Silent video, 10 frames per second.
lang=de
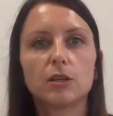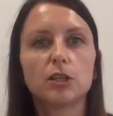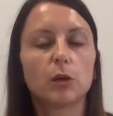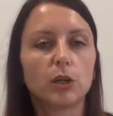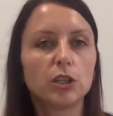
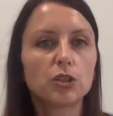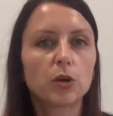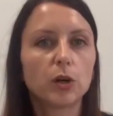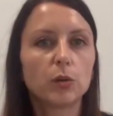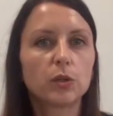Theoretisch
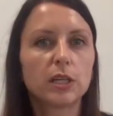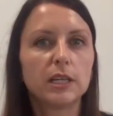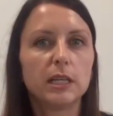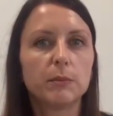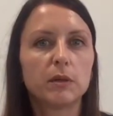können
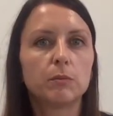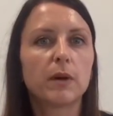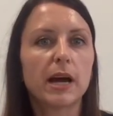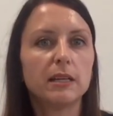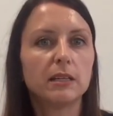Unternehmen
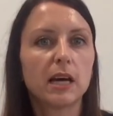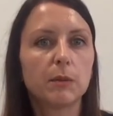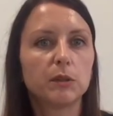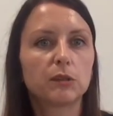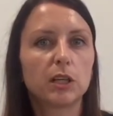beide
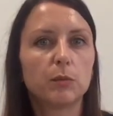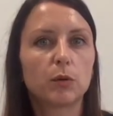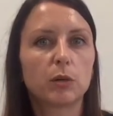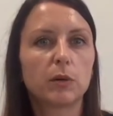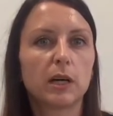
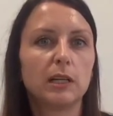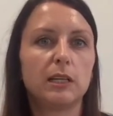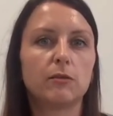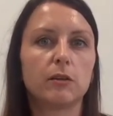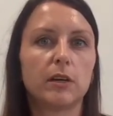Namensgebungen
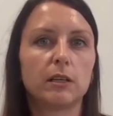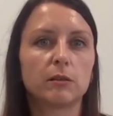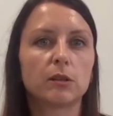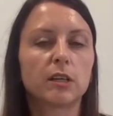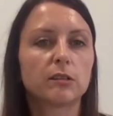parallel
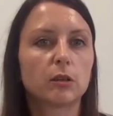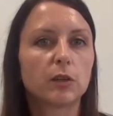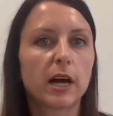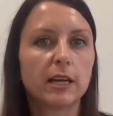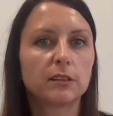verwenden. Das heißt auf
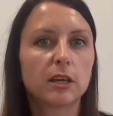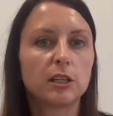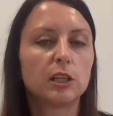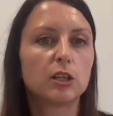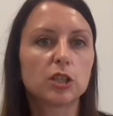der einen
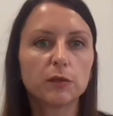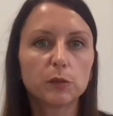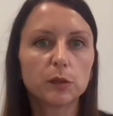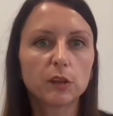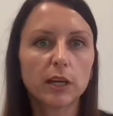Seite die
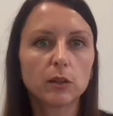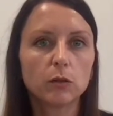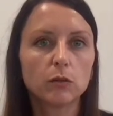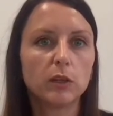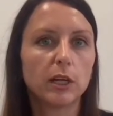
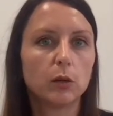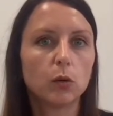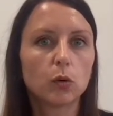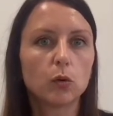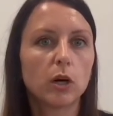Geschäftsbezeichnung, wie ein
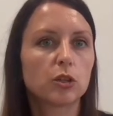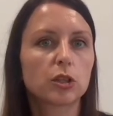Logo, ein